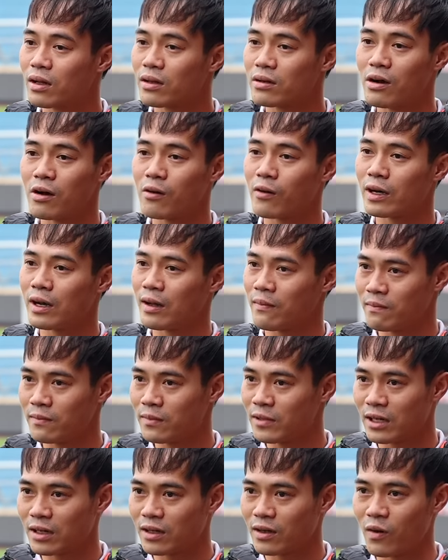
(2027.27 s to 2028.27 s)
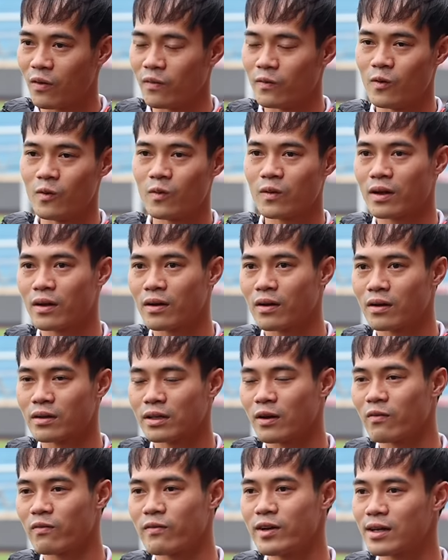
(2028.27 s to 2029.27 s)
thương con lắm, hay cổ vũ hay
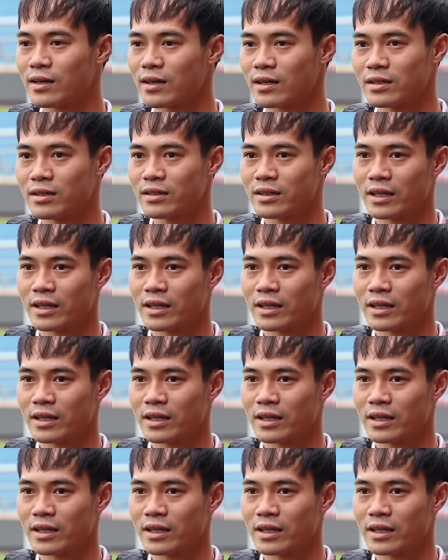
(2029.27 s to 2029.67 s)
động viên các thứ,